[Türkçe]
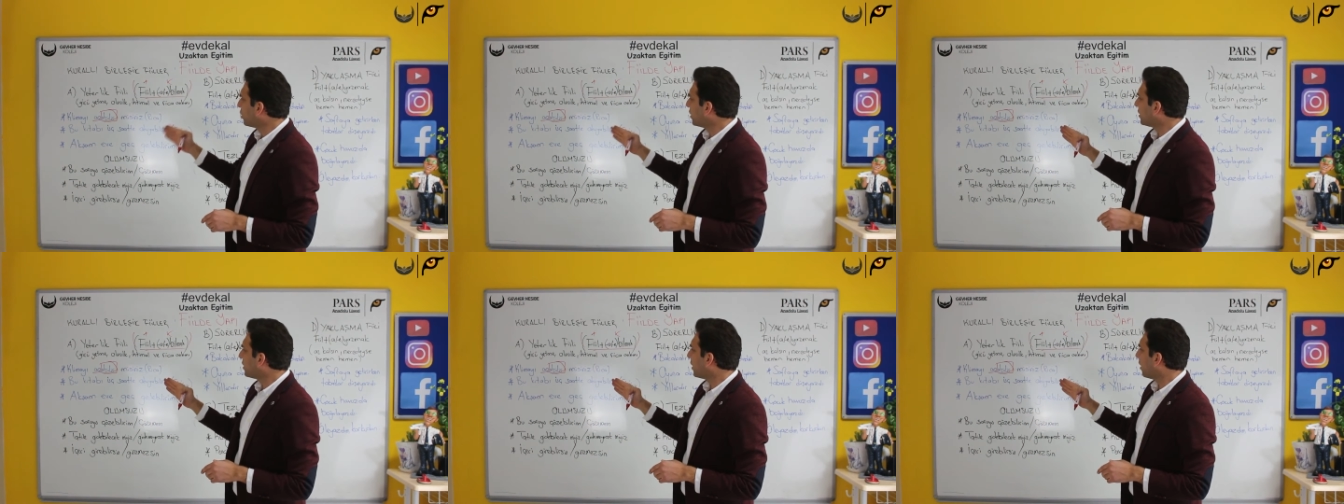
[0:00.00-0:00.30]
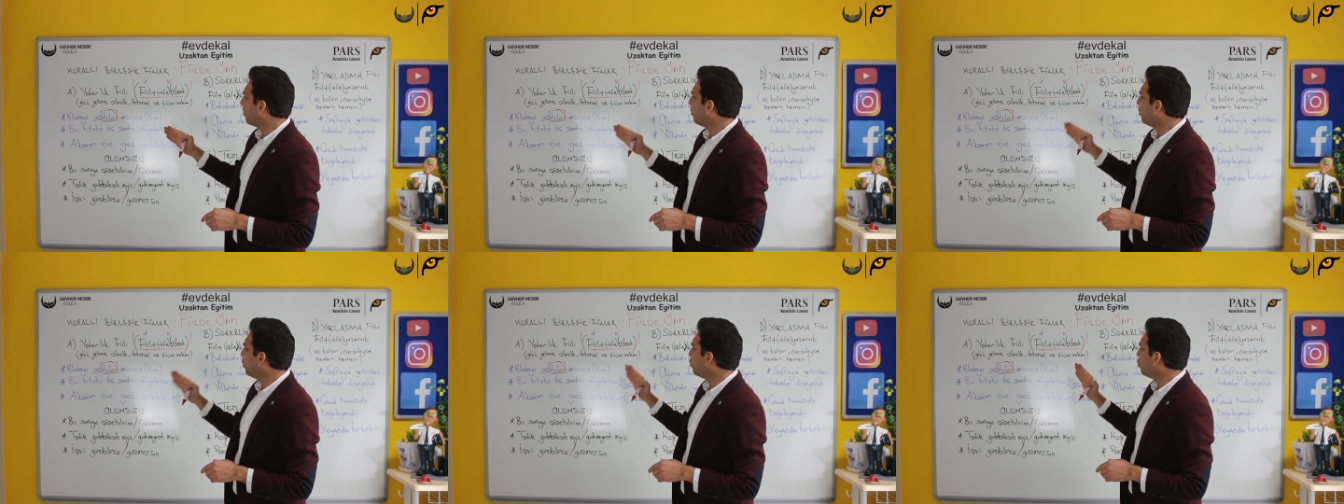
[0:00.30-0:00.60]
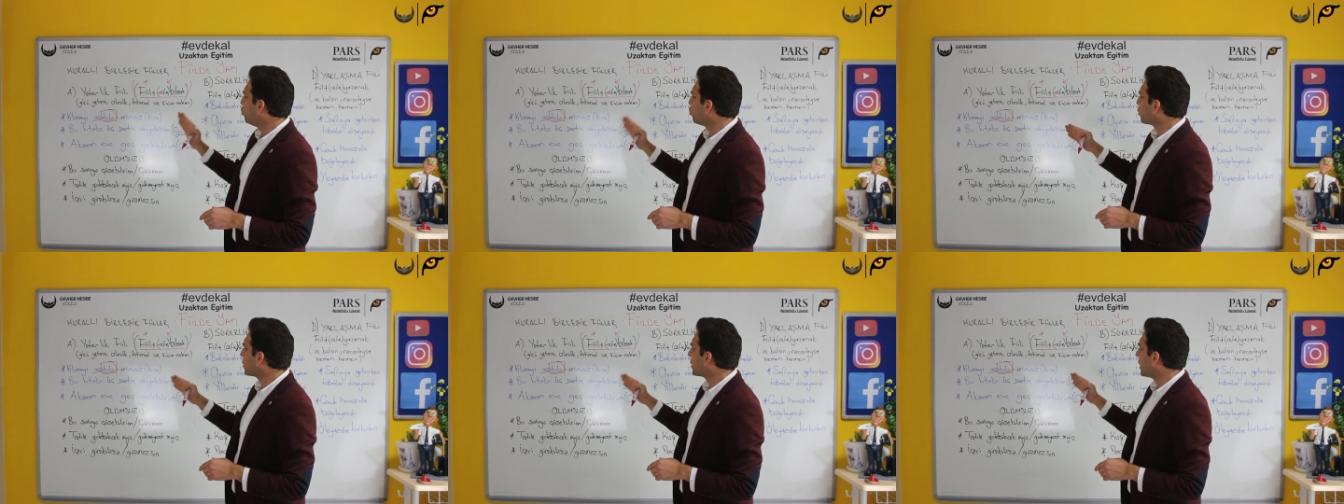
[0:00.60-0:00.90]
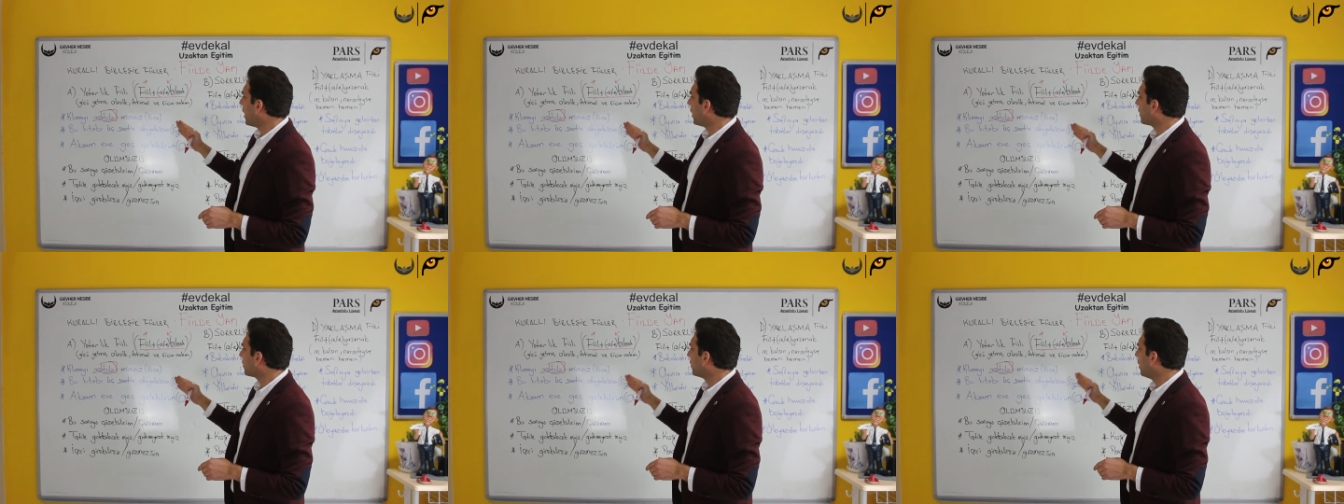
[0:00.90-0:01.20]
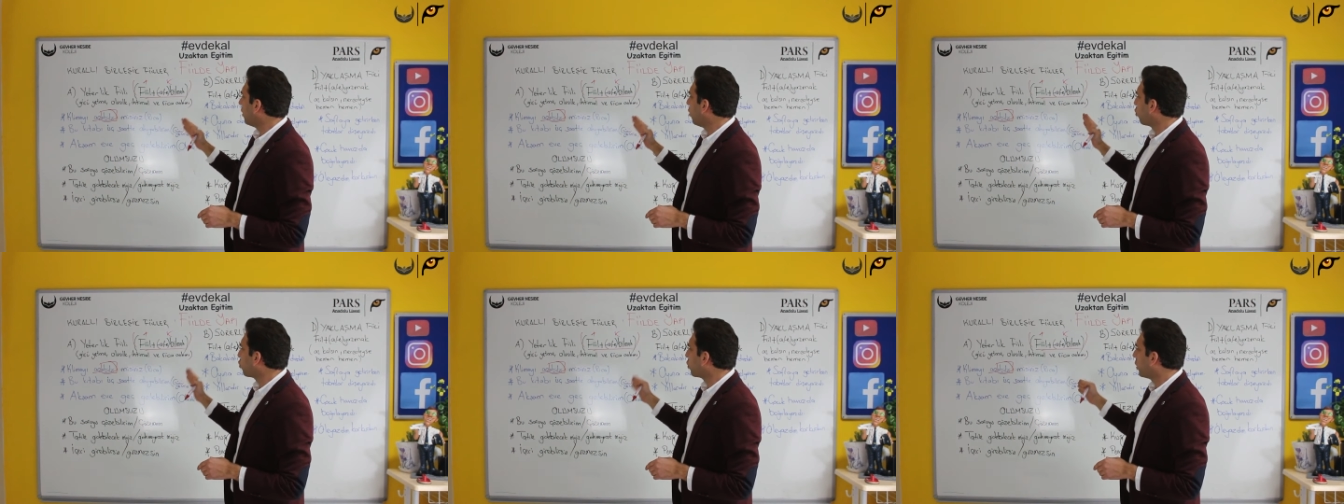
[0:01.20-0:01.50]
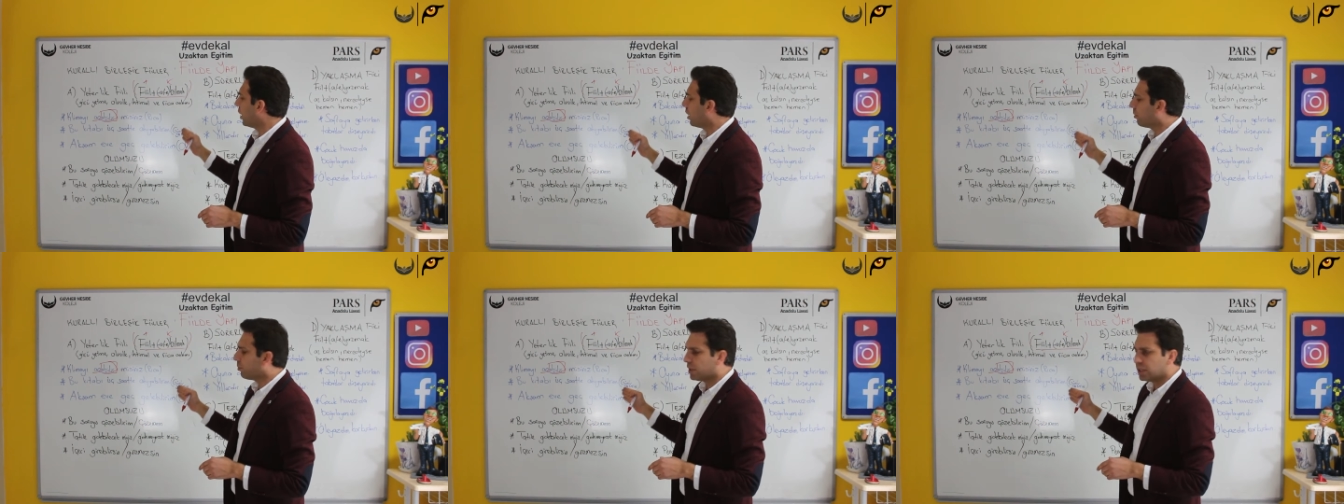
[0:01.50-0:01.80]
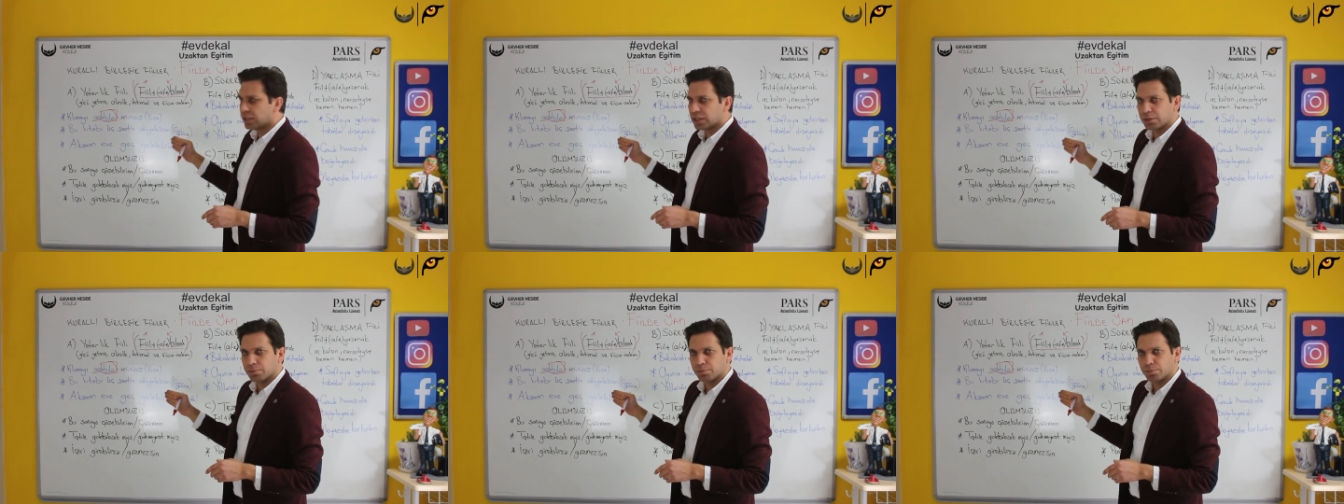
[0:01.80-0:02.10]
kitabı 3 saatte
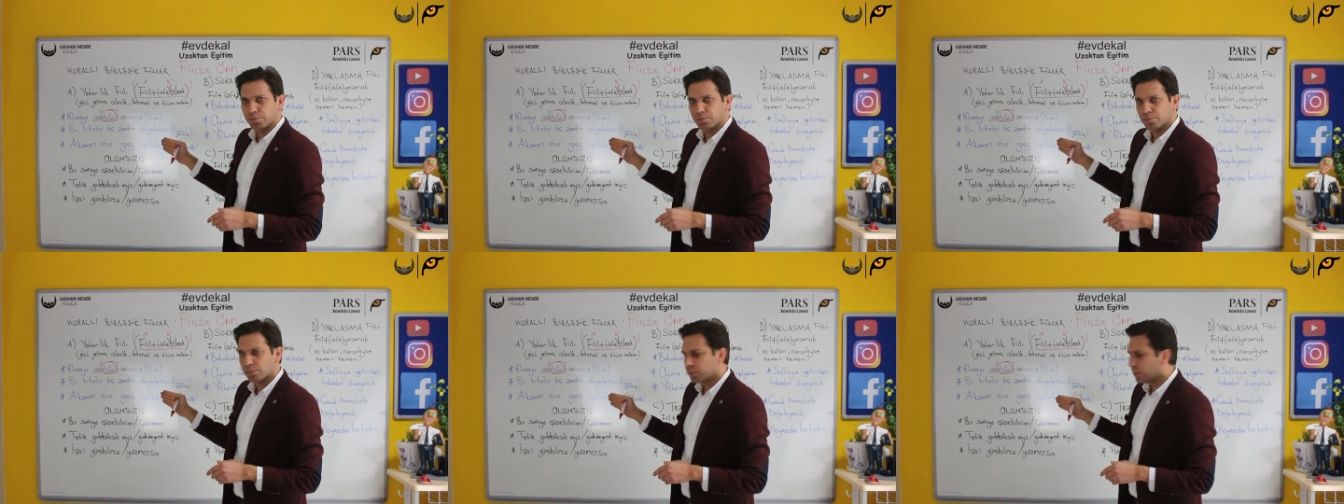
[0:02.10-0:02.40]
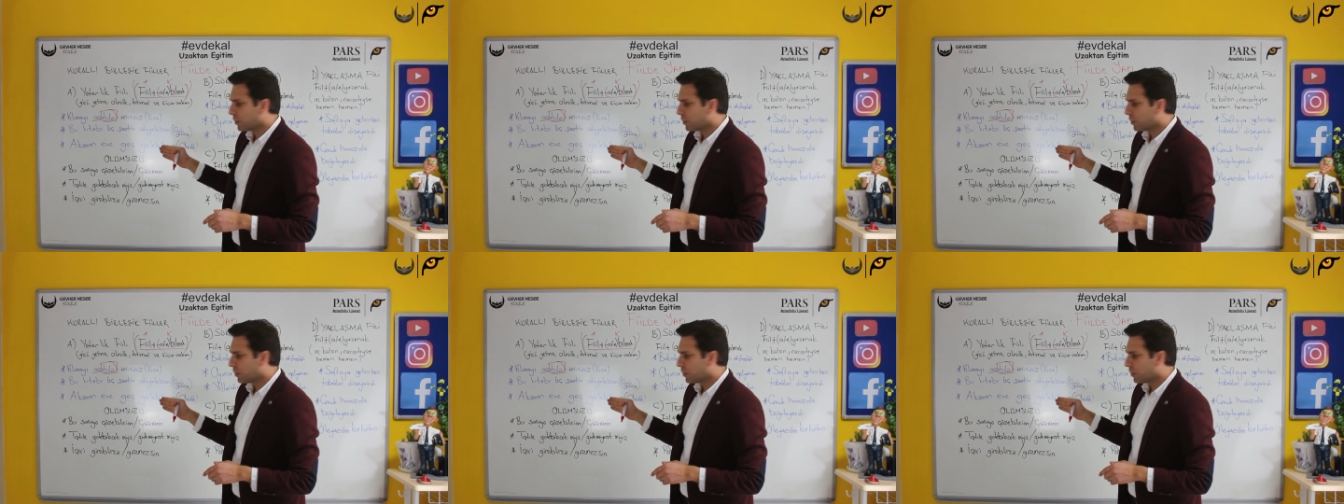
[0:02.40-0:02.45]
okuyabilirim